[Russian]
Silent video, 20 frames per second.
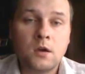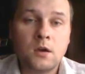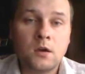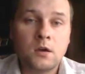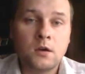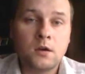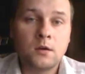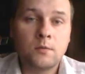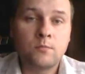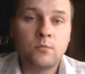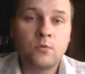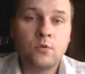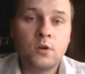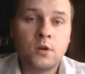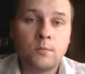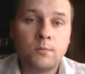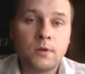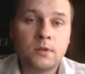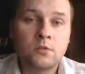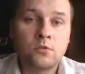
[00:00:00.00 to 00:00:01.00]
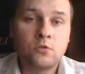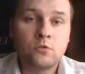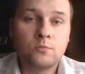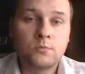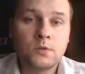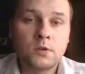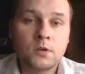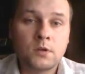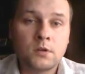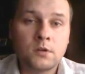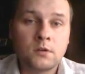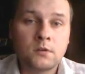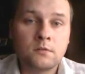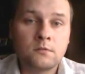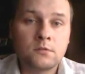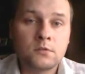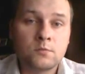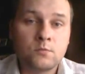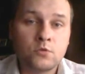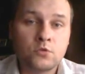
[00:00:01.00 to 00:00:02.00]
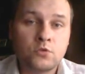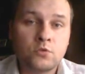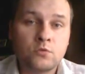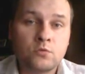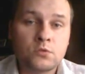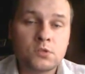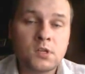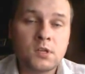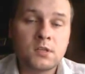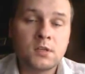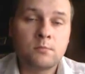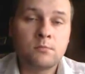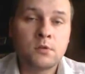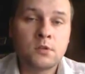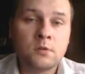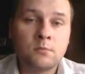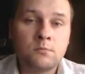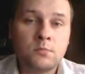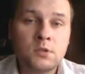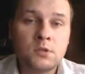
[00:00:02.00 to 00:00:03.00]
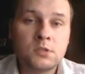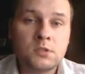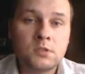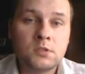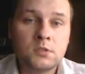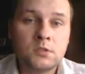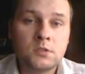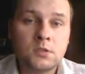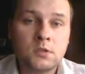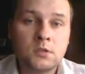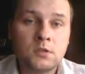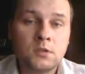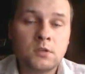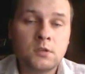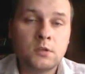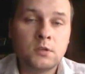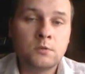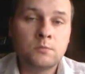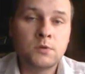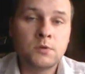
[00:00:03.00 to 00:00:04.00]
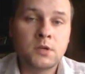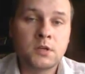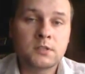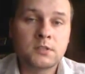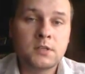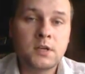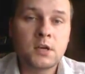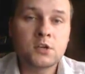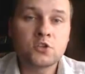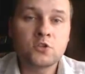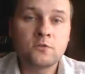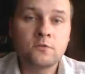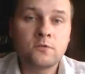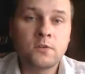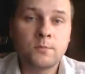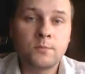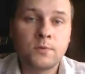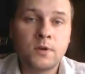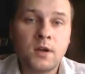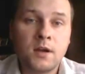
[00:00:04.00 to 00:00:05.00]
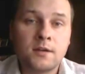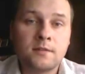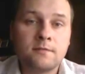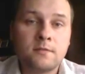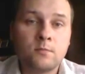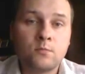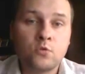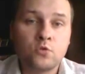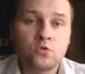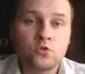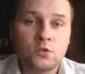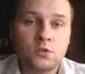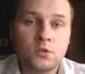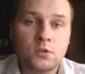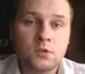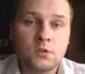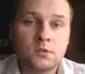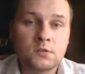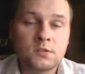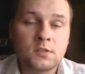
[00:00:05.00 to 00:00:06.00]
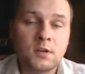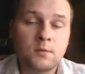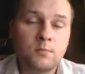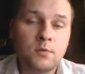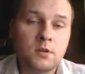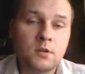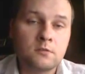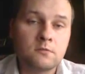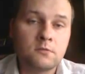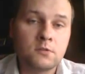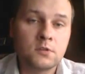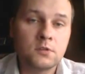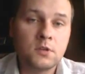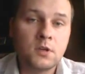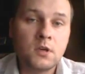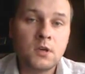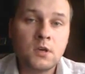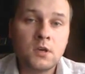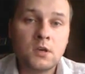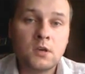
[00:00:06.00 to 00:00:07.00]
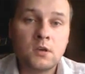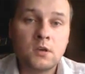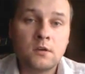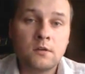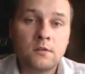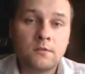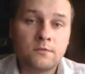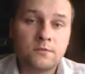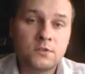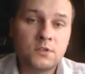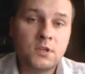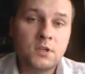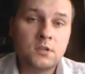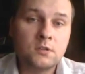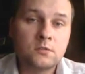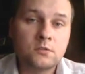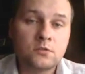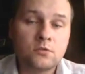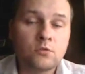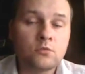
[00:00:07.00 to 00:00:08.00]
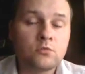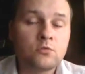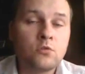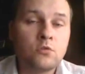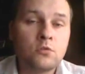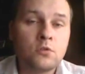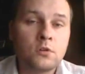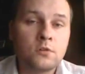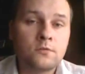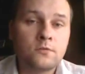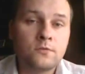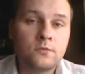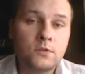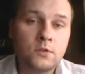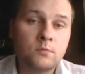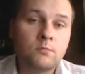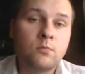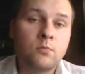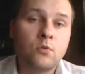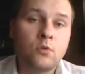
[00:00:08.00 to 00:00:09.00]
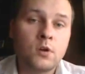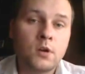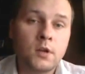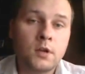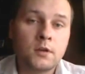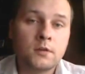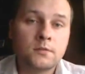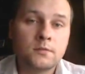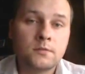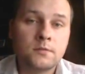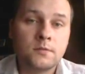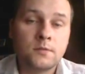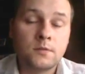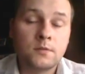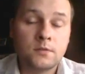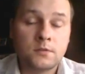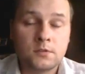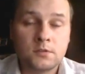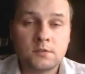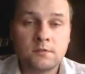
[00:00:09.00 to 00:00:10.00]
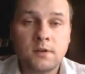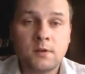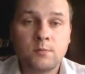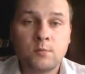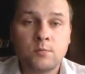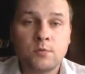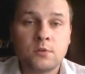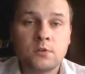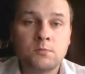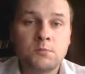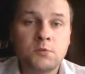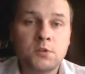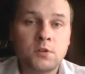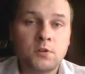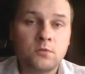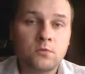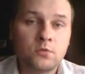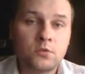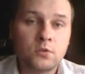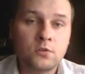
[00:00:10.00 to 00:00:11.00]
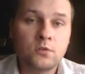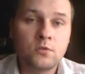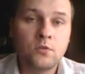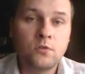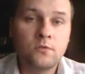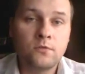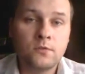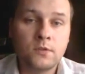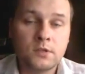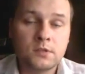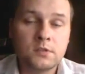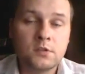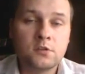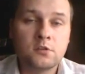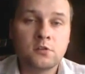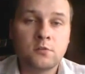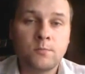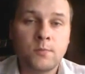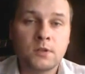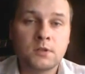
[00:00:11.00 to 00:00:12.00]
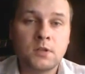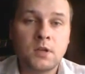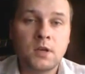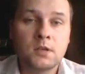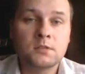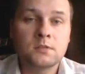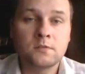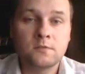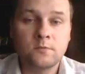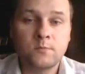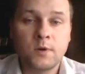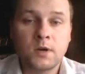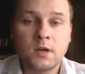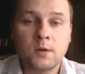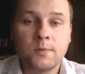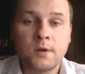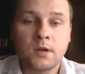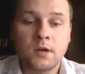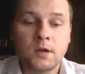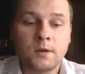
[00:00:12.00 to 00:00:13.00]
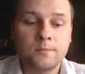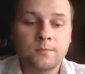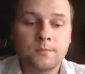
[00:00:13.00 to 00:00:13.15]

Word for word: Э, более подробно вы сможете узнать об этом бизнесе и мы расскажем вам, как вы можете зарабатывать в день 100 долларов и более. С вами был Дмитрий Кухтенков. До следующих подкастов. Пока-пока.